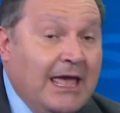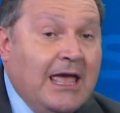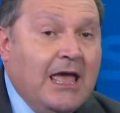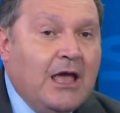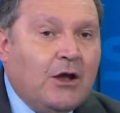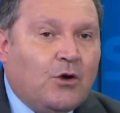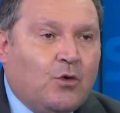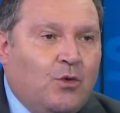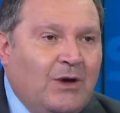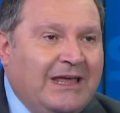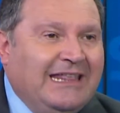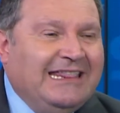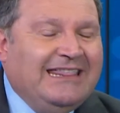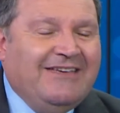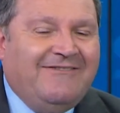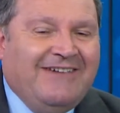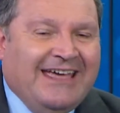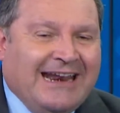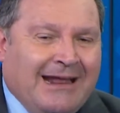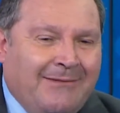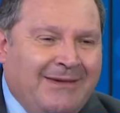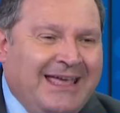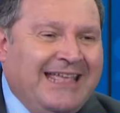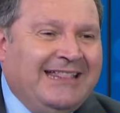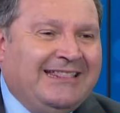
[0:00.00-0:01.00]
quindi
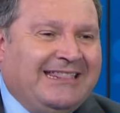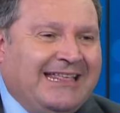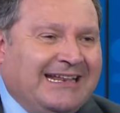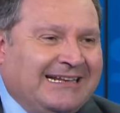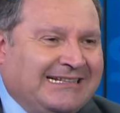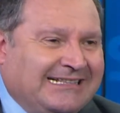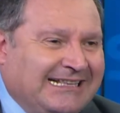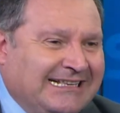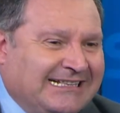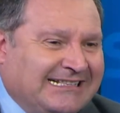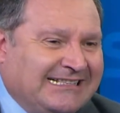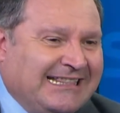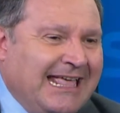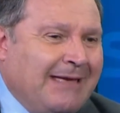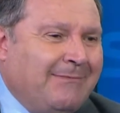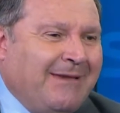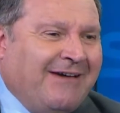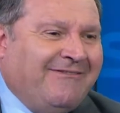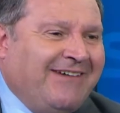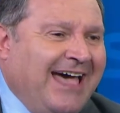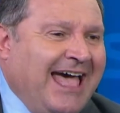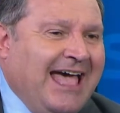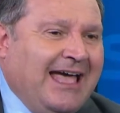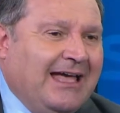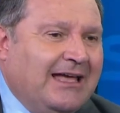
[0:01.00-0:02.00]
veramente il sistema
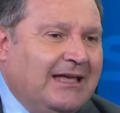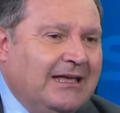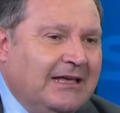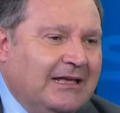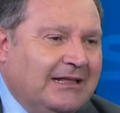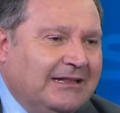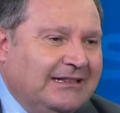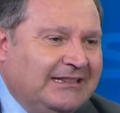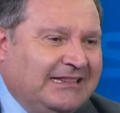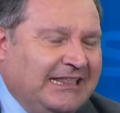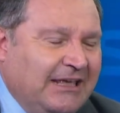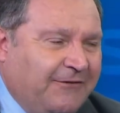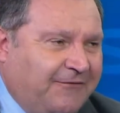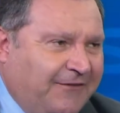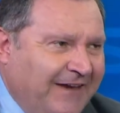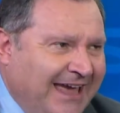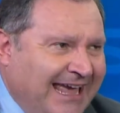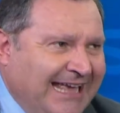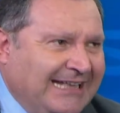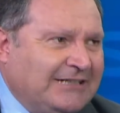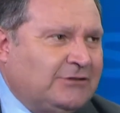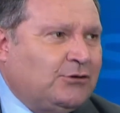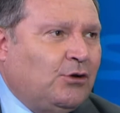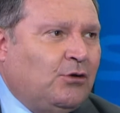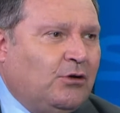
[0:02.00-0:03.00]
va
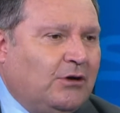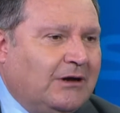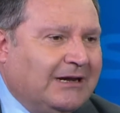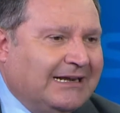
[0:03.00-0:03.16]
difeso,